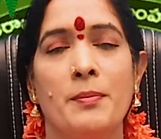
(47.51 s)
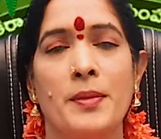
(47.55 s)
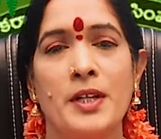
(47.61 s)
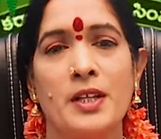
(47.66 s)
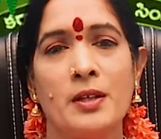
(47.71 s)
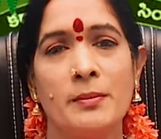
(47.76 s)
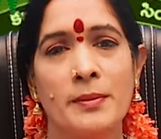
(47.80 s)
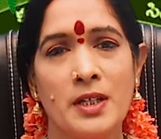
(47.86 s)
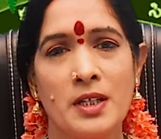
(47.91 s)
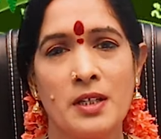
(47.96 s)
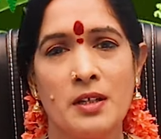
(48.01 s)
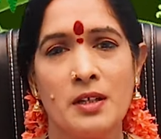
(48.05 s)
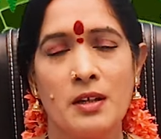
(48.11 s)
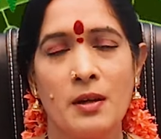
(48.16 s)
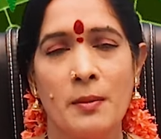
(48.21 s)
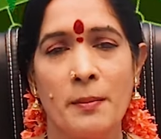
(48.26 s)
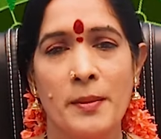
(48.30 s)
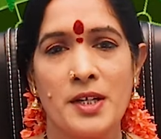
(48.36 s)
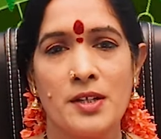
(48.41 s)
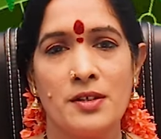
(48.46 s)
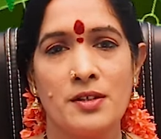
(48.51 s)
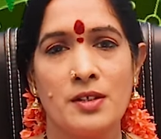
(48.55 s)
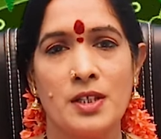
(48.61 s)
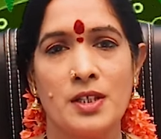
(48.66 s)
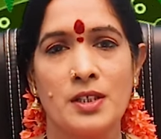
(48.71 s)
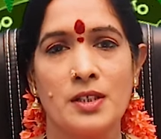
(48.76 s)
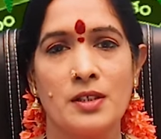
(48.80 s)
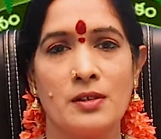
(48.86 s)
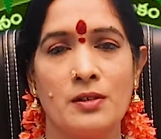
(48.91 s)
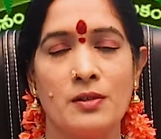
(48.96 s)
ప్రథమంగా
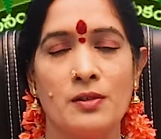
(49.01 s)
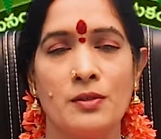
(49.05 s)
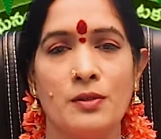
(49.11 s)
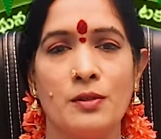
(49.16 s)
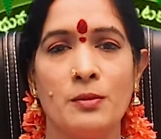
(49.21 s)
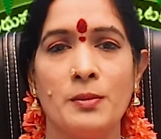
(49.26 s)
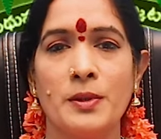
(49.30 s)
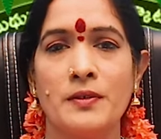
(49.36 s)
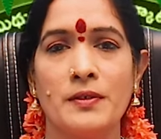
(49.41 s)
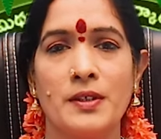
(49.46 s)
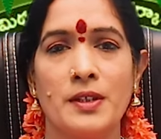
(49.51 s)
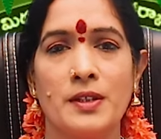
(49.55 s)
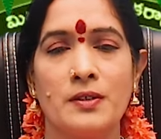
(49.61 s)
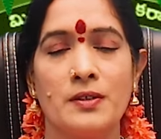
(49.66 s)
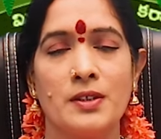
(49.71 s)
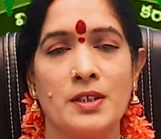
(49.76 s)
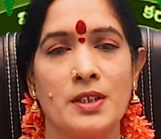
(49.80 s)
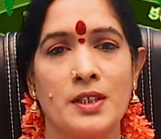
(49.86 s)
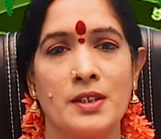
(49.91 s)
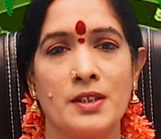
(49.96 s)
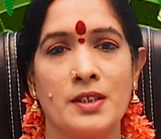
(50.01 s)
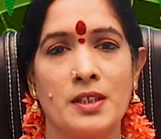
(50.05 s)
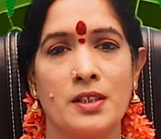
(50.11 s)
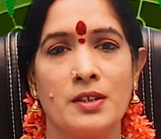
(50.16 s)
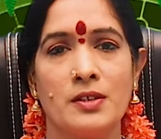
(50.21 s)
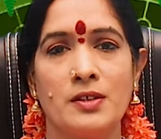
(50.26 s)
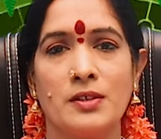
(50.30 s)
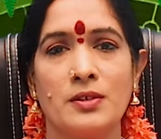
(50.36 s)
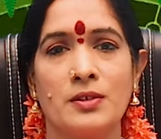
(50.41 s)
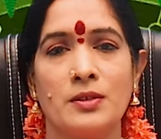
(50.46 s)
మేషరాశిలో గురు భగవానుడు
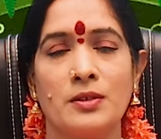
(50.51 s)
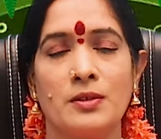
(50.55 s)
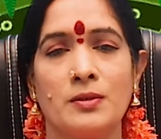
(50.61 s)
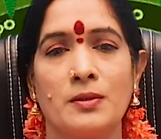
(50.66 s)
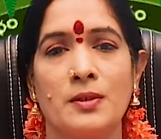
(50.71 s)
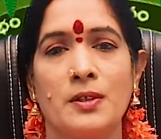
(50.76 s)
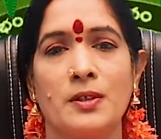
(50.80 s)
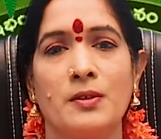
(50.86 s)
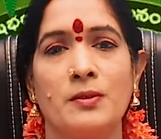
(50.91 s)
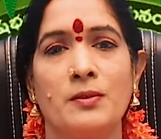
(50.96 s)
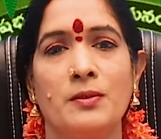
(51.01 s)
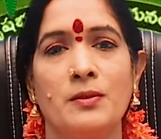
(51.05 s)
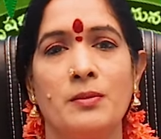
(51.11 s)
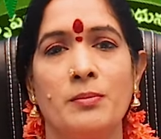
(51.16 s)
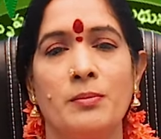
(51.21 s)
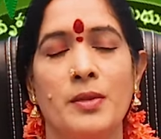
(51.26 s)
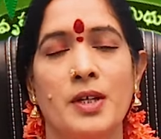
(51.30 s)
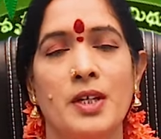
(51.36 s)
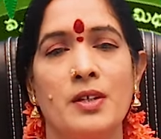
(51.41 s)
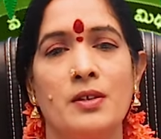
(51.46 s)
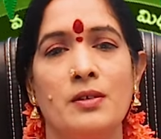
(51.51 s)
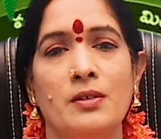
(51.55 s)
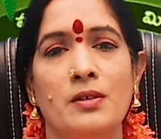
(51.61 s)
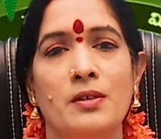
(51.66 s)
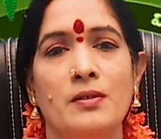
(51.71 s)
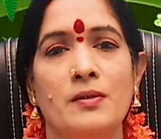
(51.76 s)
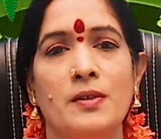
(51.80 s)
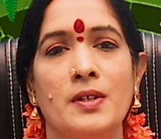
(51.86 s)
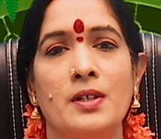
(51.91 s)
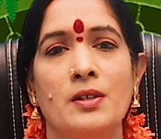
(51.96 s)
సంచారం చేస్తున్నారు మే
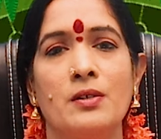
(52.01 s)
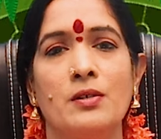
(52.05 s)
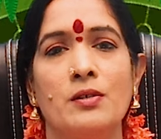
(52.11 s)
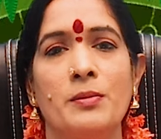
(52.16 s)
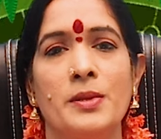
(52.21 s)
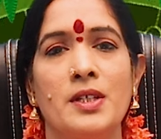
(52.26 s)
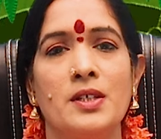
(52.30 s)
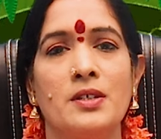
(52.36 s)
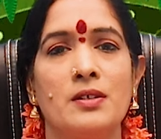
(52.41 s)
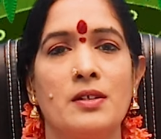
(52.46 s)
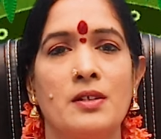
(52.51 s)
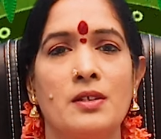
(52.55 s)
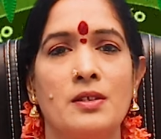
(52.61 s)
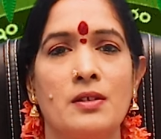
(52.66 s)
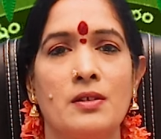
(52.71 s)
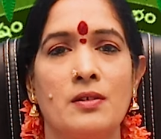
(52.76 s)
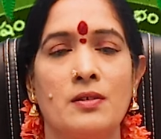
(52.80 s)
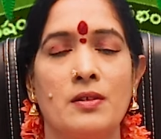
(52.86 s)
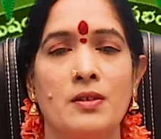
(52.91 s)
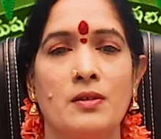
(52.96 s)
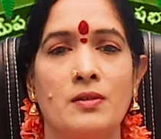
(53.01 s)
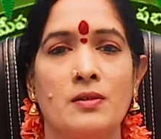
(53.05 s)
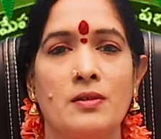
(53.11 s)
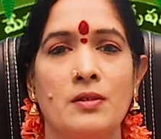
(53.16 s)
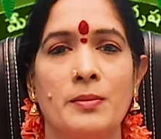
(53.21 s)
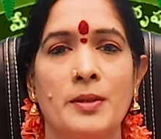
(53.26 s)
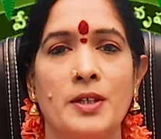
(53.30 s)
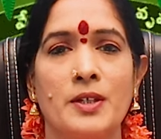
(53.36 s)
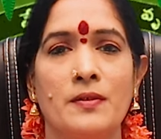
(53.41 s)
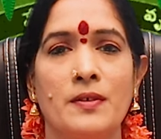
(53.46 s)
రెండు వరకు మేషరాశిలో ఉన్న
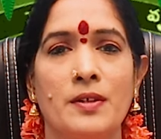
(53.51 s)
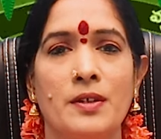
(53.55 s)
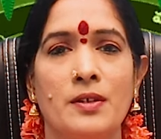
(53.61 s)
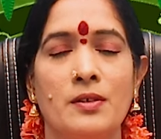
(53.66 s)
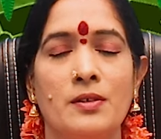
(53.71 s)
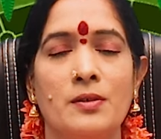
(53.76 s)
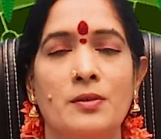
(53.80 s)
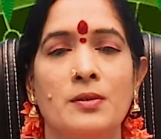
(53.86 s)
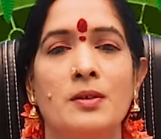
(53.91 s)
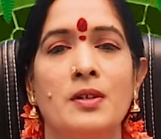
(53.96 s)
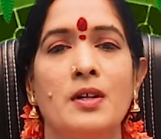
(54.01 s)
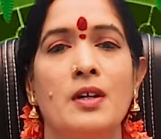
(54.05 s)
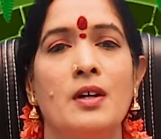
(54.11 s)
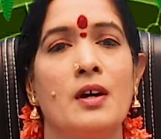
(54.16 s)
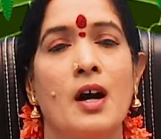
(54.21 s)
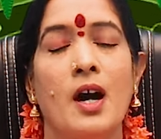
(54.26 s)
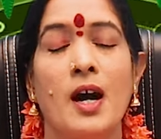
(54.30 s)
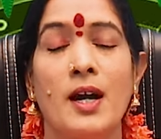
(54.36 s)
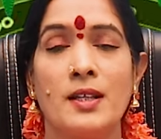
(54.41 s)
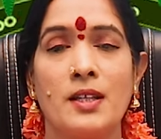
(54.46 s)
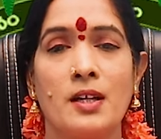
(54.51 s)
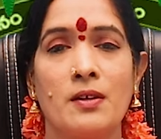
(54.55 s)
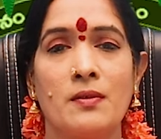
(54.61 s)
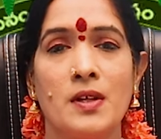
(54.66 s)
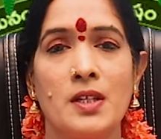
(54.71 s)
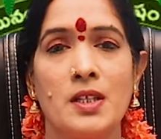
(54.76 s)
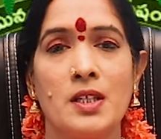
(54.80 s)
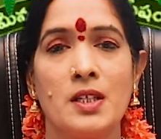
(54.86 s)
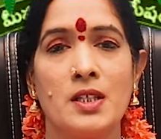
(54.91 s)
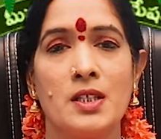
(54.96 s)
గురు భగవానుడు ఆ
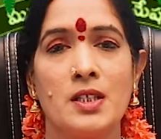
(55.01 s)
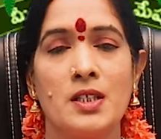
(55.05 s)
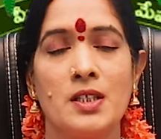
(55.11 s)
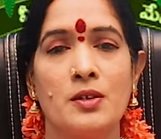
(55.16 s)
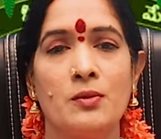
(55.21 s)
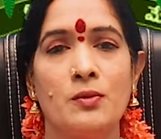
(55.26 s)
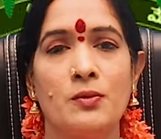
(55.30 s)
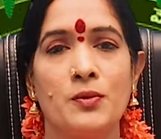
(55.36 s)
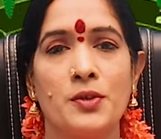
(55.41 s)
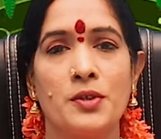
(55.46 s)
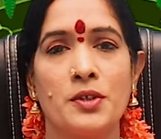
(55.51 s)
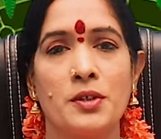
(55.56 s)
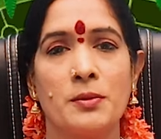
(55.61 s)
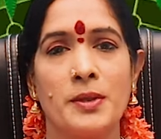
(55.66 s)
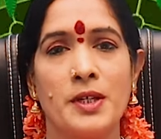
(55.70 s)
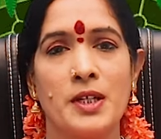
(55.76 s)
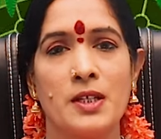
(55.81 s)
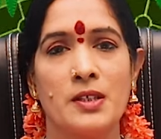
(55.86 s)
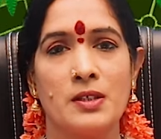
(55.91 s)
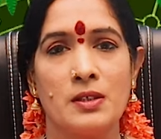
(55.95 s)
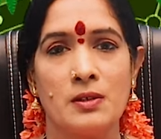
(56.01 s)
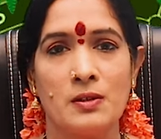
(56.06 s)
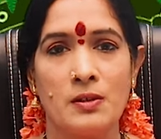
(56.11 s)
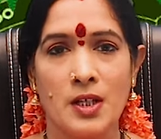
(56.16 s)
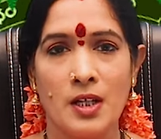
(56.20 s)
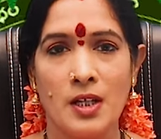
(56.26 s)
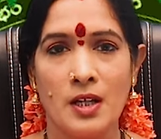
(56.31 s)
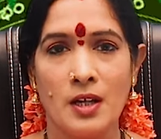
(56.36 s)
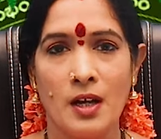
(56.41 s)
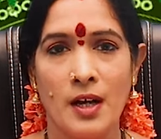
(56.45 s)
తర్వాత నుంచి వృషభ
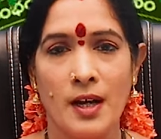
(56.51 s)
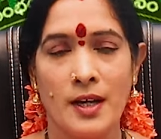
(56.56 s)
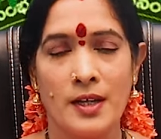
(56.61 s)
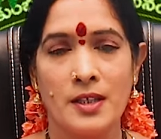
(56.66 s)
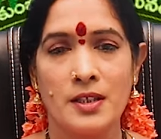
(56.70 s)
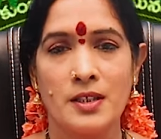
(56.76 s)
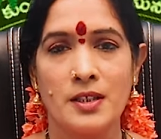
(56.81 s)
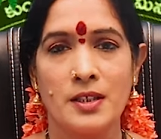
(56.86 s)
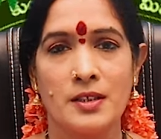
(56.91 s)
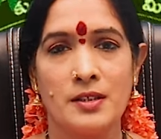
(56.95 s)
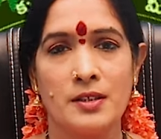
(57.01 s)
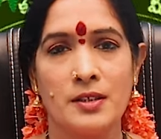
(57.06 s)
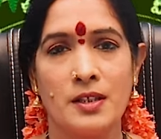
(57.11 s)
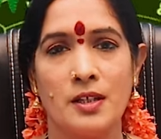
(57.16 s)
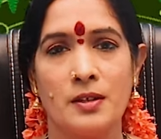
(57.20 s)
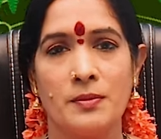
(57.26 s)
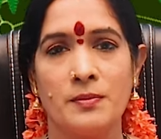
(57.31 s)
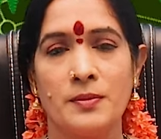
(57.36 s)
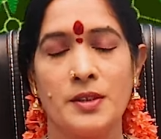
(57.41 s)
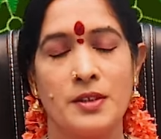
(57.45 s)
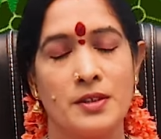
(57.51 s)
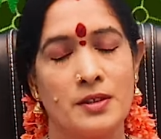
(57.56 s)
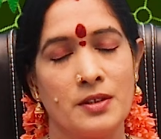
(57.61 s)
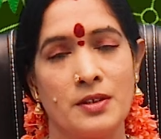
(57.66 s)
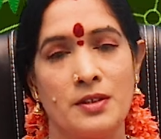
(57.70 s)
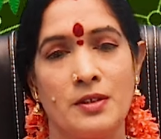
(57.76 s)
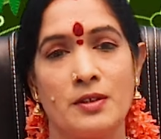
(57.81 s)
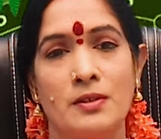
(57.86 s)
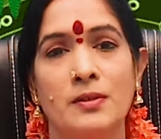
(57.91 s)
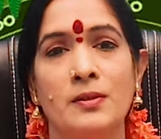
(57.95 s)
రాశిలోకి ఆయన సంచారం
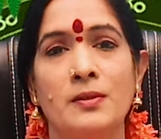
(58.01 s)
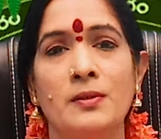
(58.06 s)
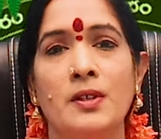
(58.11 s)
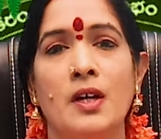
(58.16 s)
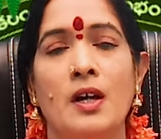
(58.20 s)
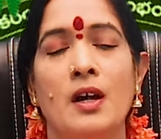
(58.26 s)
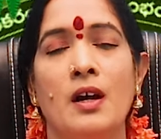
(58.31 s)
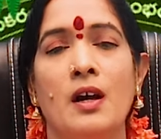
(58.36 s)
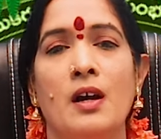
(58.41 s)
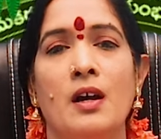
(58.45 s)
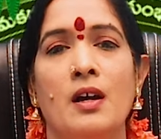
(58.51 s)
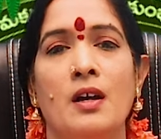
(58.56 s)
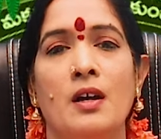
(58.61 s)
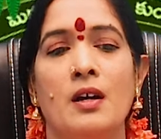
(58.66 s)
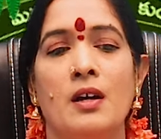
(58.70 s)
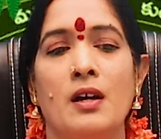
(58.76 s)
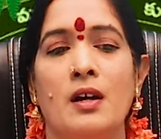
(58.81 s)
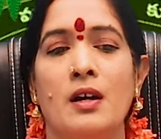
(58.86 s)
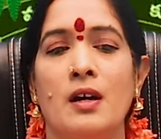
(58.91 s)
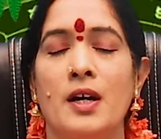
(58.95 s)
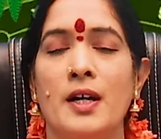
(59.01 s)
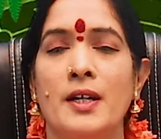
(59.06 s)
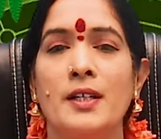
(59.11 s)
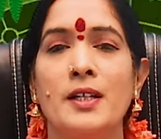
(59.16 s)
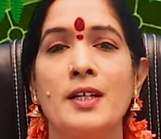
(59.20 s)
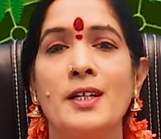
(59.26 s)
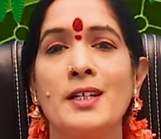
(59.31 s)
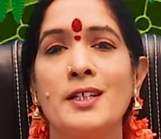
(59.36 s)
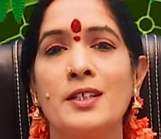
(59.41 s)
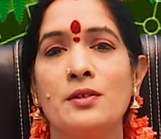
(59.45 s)
చేస్తున్నారు
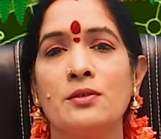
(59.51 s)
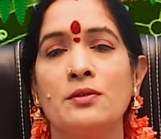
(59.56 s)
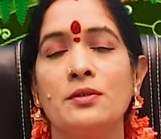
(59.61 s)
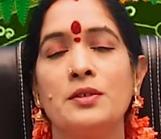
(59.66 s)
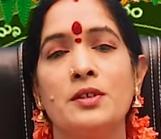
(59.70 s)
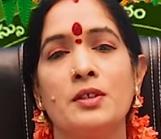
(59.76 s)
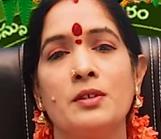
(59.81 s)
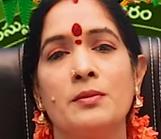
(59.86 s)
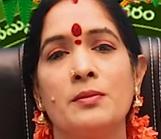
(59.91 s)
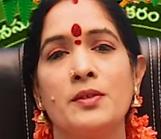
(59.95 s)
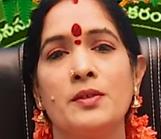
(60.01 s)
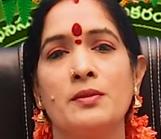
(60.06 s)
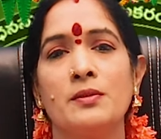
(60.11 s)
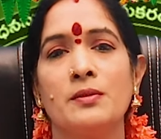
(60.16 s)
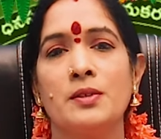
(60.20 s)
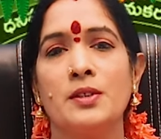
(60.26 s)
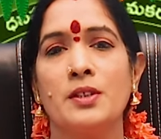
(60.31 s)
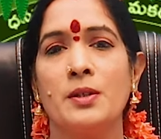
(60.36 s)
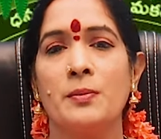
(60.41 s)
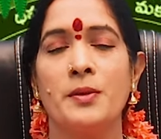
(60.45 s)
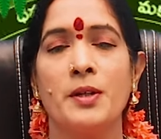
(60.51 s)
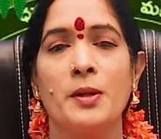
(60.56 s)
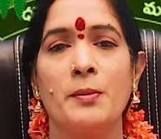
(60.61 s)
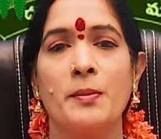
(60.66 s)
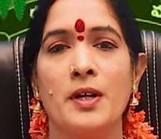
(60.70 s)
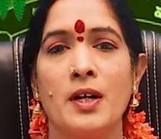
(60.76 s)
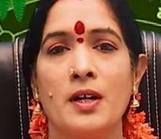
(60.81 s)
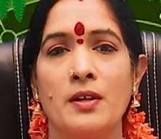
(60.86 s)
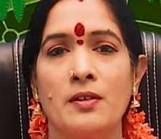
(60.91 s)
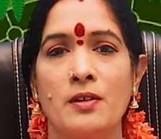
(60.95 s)
అయితే ఈ సంవత్సరము
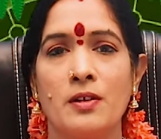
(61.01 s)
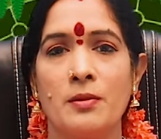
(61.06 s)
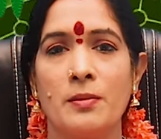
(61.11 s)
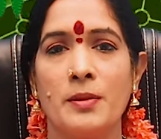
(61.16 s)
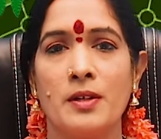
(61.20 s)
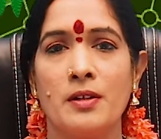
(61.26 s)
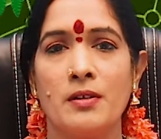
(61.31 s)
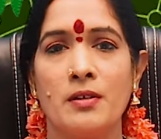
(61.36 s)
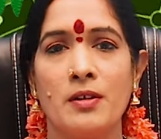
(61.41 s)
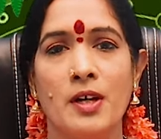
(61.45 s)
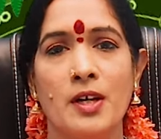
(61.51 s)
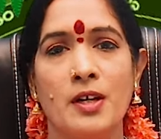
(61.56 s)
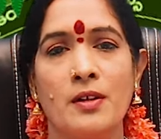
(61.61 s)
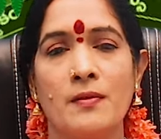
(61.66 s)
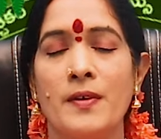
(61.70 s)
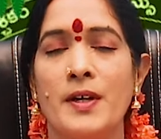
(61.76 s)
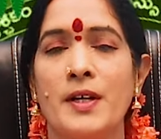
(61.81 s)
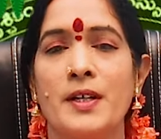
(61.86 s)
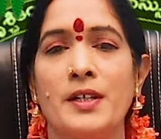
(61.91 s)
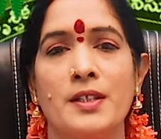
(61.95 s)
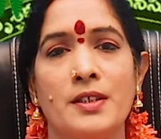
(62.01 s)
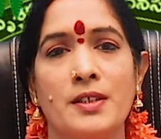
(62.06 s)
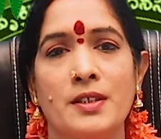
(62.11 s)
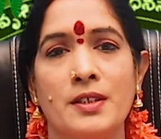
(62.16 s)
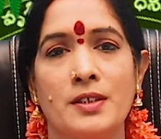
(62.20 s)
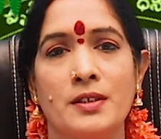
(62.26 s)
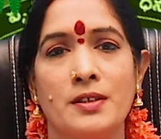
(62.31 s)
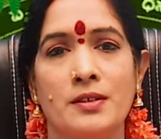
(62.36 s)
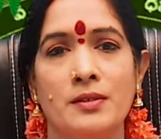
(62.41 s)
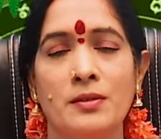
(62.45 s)
సెప్టెంబర్ అక్టోబర్లో ఆయన
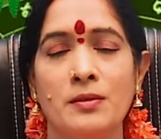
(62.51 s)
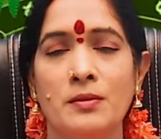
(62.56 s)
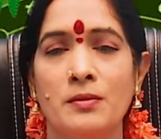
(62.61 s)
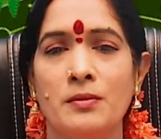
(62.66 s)
వక్రిస్తాడు